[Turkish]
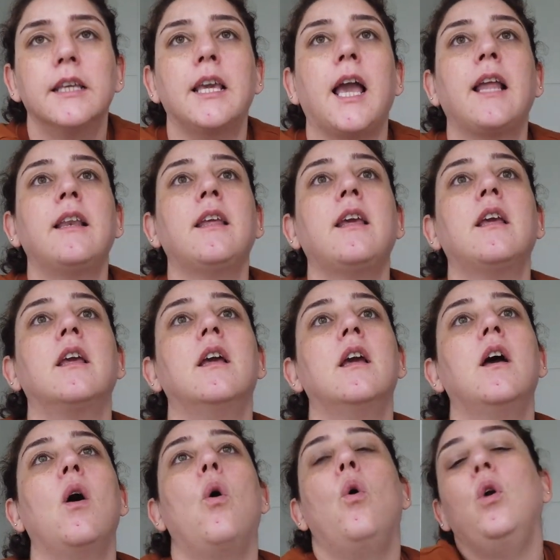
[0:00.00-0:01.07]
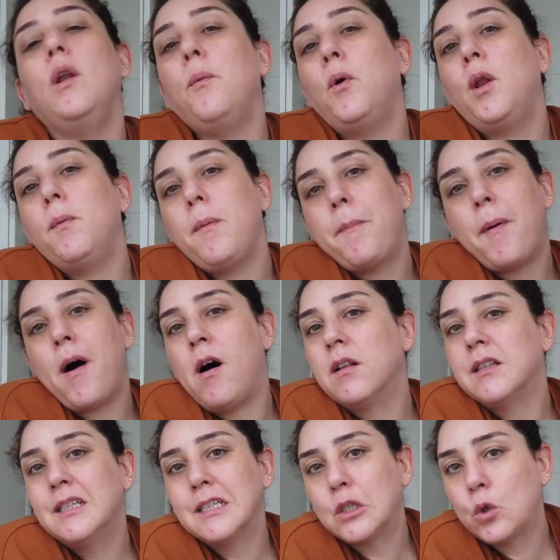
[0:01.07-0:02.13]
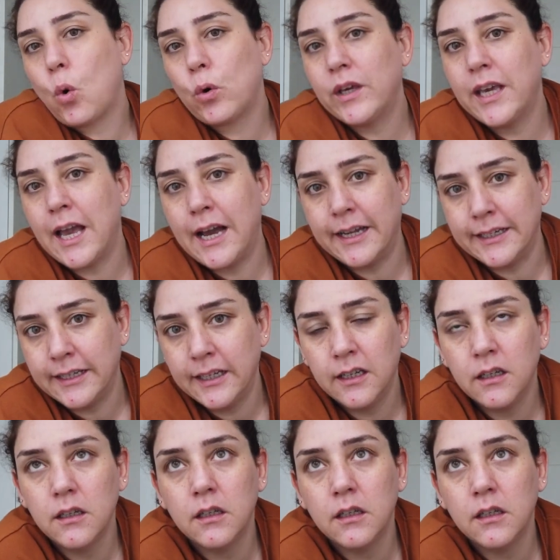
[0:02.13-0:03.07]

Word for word: Yani öyle böyle bir pahalılık yok yani.